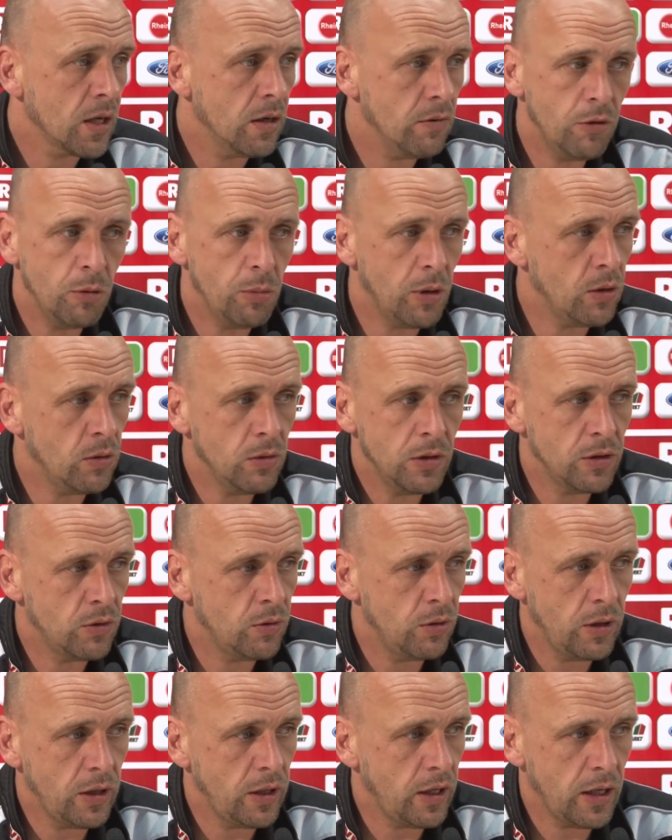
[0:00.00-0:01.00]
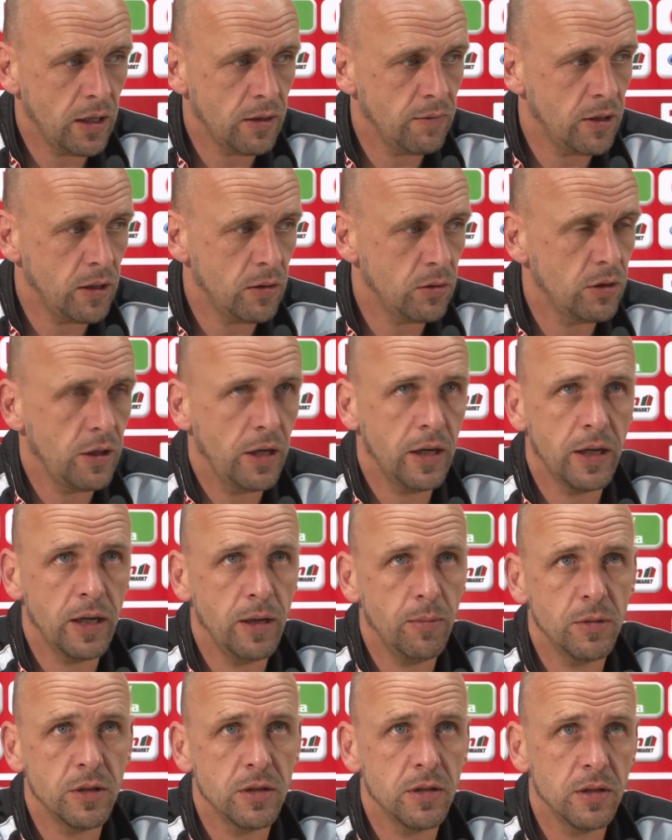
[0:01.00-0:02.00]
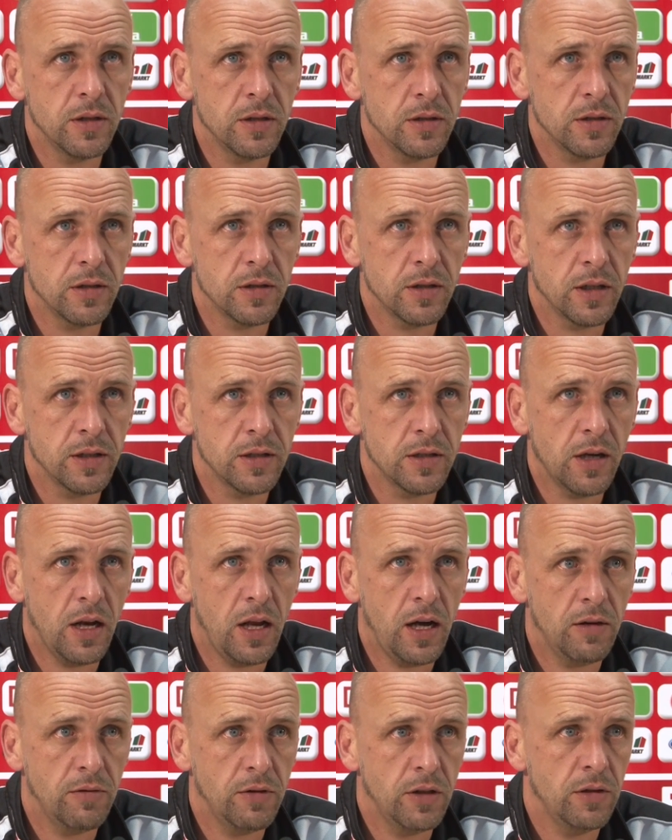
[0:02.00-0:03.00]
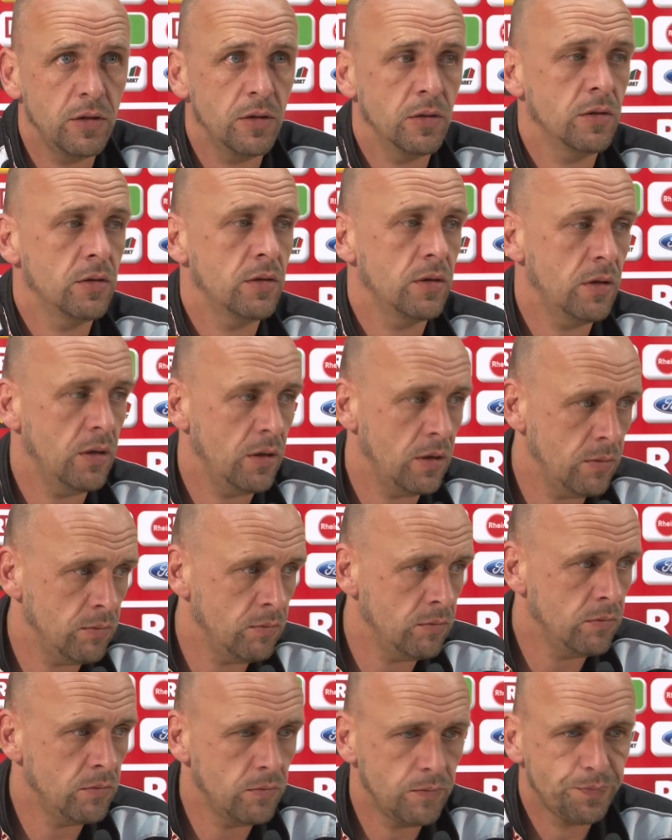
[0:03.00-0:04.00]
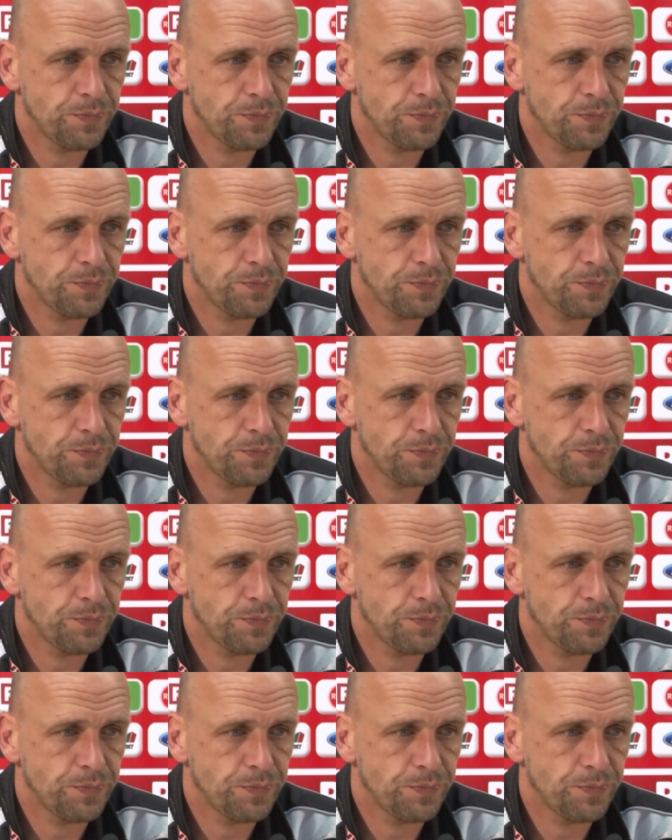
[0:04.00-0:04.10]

Wir brauchen natürlich irgendwann auch die Ergebnisse, das ist ganz klar, weil sonst ähm,